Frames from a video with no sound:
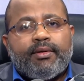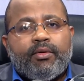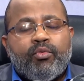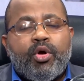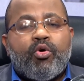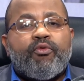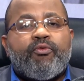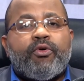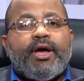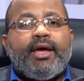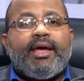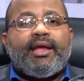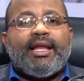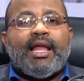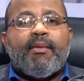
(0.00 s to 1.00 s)
Luego
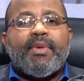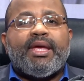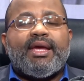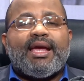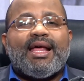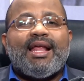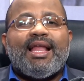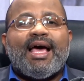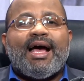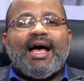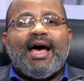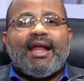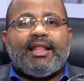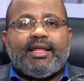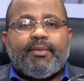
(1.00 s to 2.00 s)
fue la mexicana
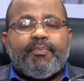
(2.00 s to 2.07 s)
Lagarde,